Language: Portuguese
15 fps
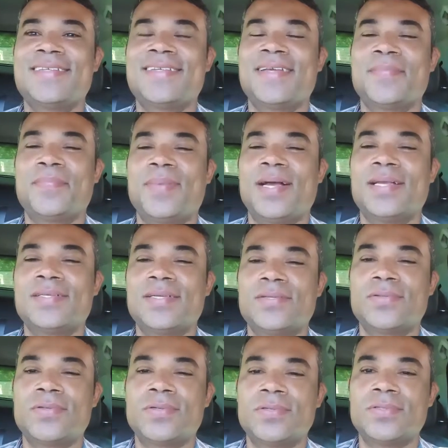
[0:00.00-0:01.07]
Graça e paz a
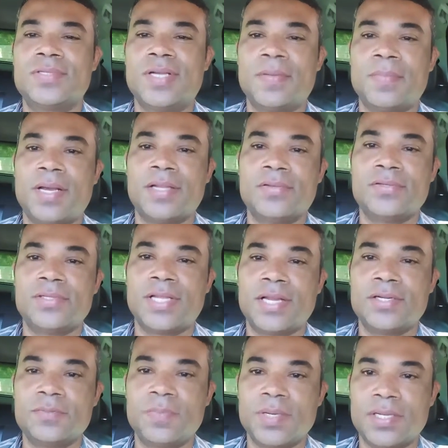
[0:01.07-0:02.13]
todos, amados
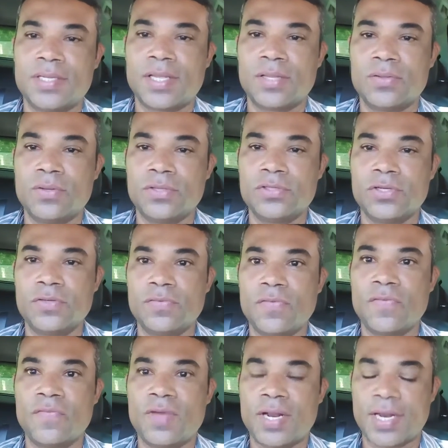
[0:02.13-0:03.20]
telespectadores. Hoje
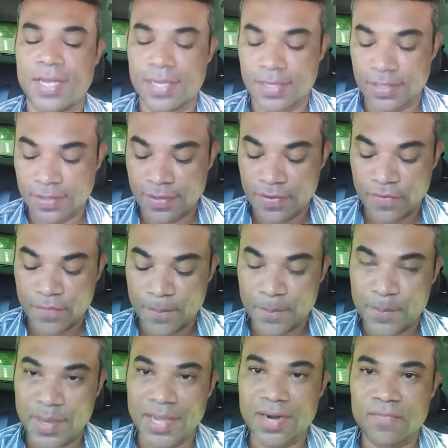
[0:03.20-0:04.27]
vamos falar
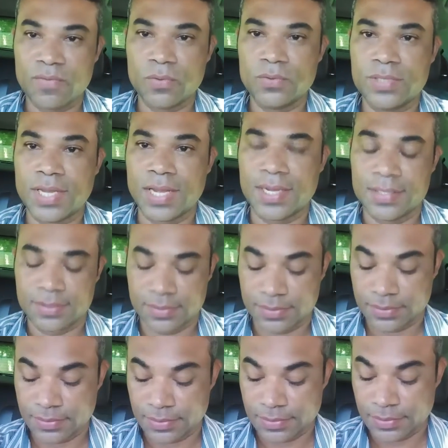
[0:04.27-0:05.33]
para voltar.
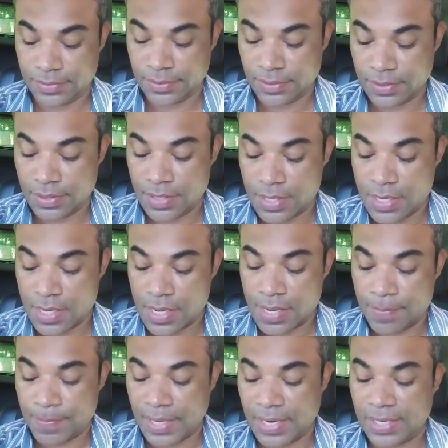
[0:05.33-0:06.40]

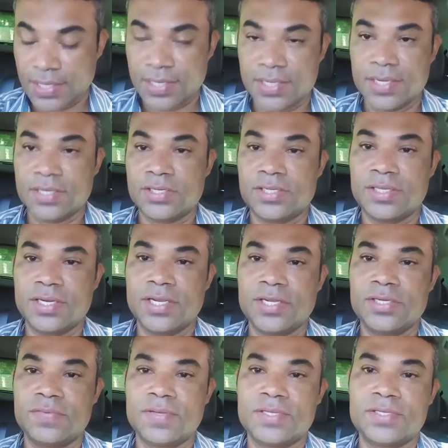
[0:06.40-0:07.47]
Malaquias
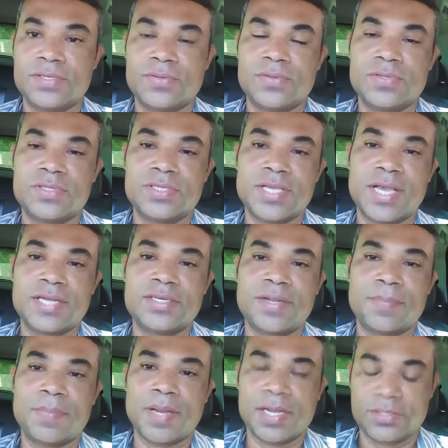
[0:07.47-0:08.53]
3, versículo 7, a
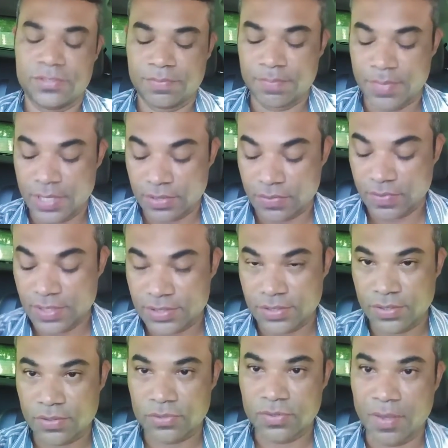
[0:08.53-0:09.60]
parte B do
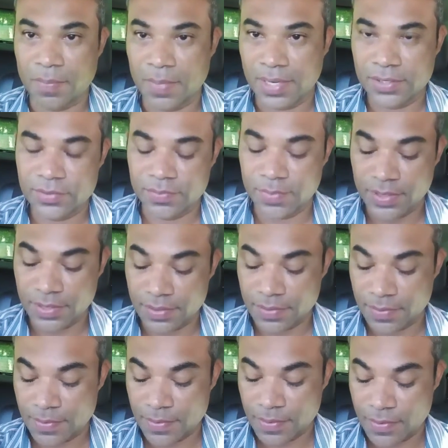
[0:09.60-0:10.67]
versículo, só a parte B.
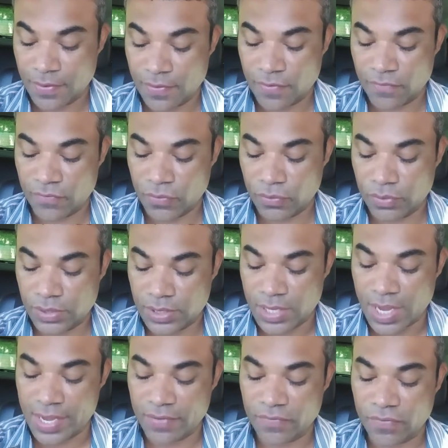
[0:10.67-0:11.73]

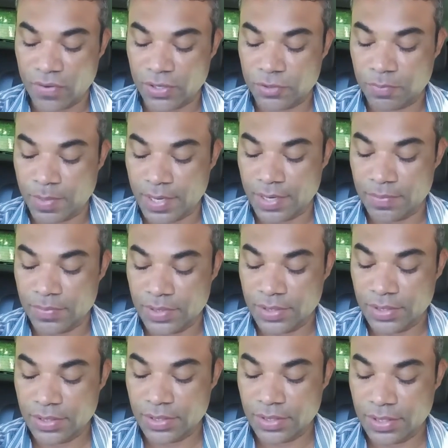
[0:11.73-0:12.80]
Voltai vós para
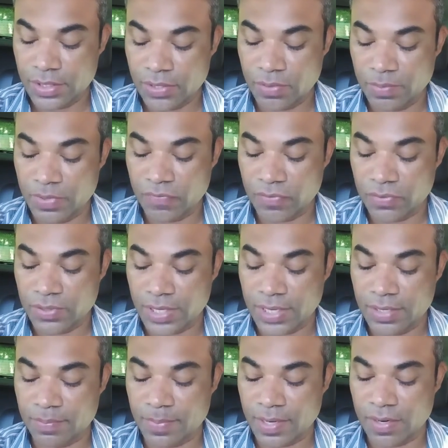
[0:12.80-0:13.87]
mim, e eu me
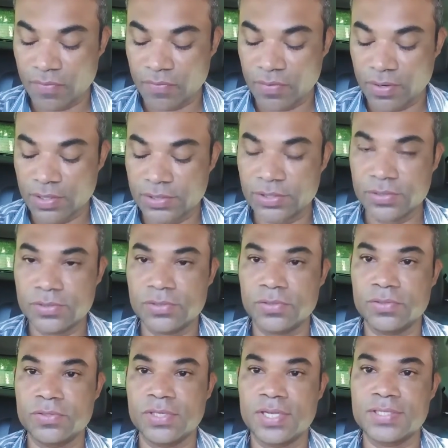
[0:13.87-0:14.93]
voltarei para vós, diz o
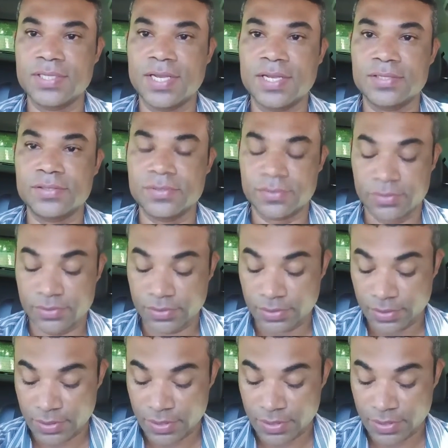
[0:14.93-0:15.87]
Senhor dos Exércitos.